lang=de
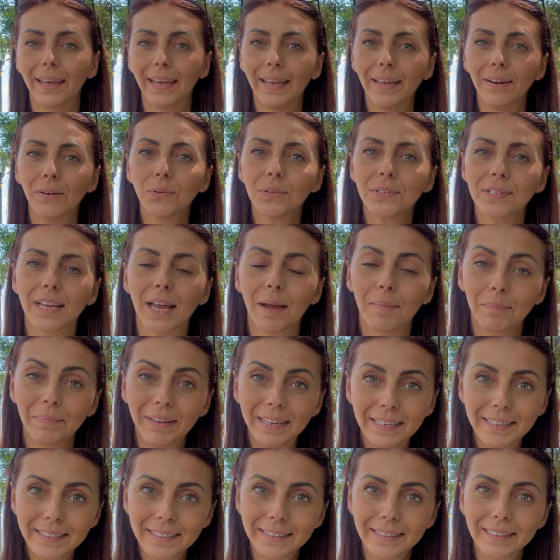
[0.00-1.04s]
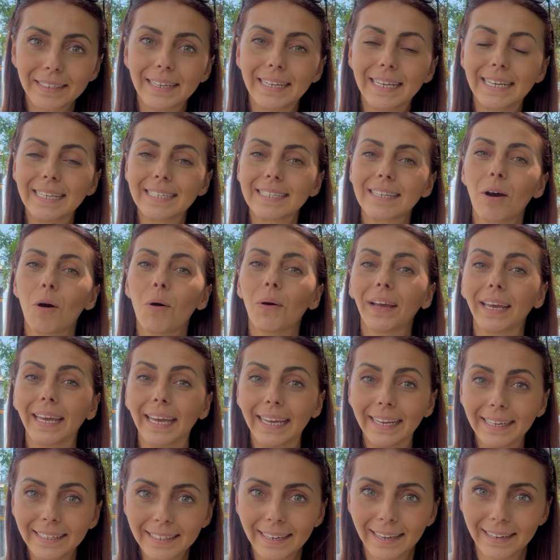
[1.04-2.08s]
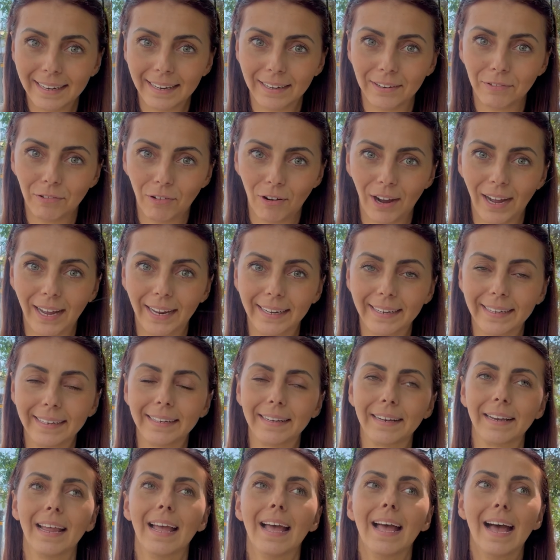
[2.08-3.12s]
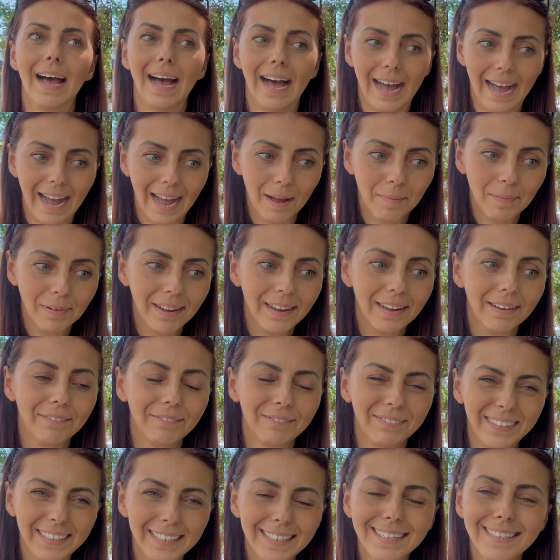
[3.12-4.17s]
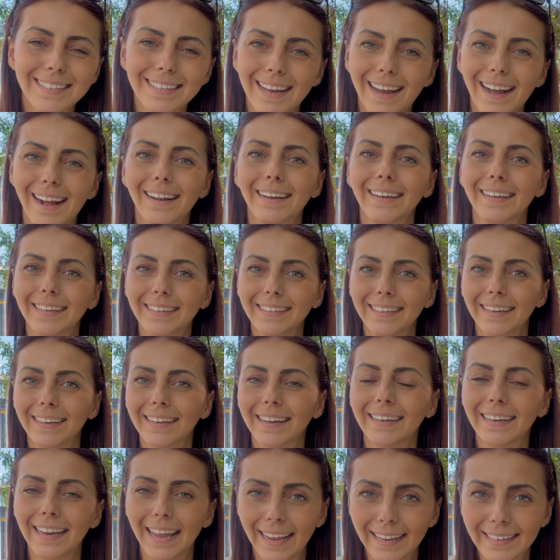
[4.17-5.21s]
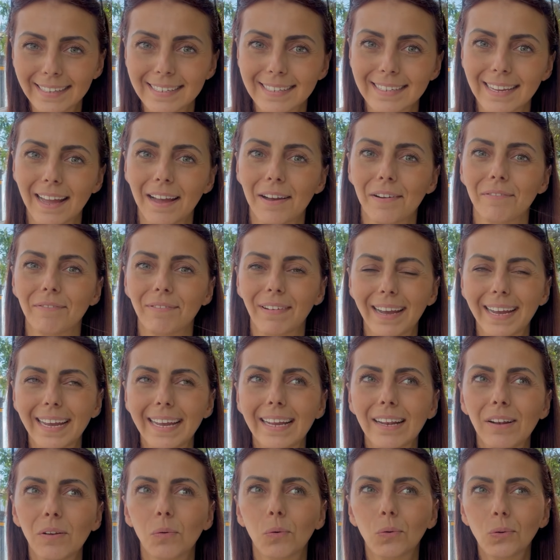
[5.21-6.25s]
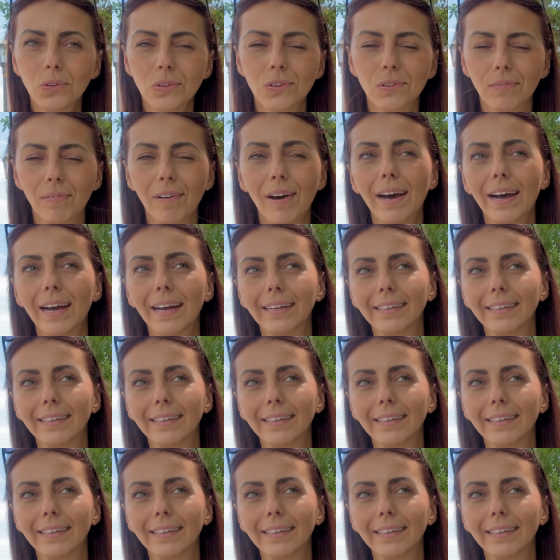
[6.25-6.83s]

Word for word: In unserer Miete ist auch Internet vorhanden. Aber wir zahlen Internet extra, weil uns war